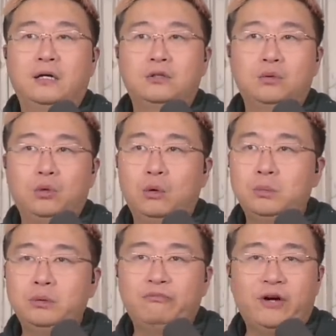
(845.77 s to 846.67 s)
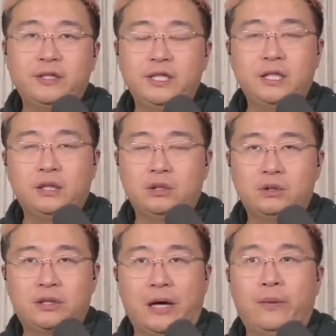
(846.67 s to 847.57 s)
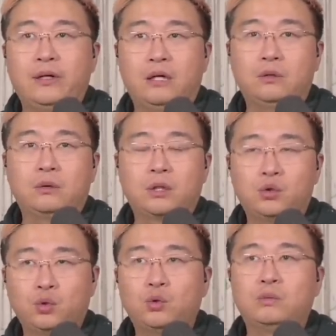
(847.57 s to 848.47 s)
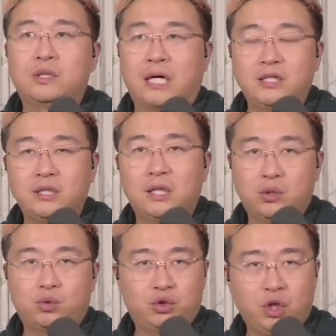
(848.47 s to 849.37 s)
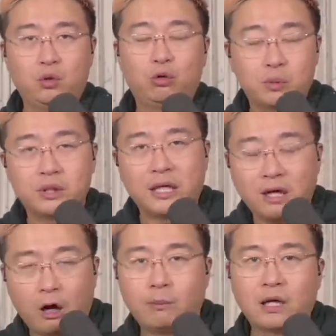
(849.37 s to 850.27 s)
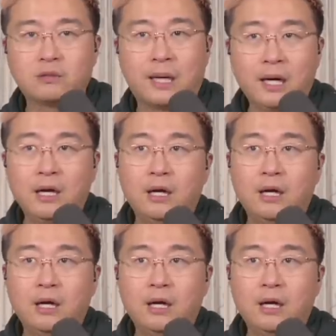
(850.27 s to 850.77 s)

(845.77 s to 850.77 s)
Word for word: 说我们放弃一个台湾，然后跟中共长期的交流，不是挺好吗？是吧？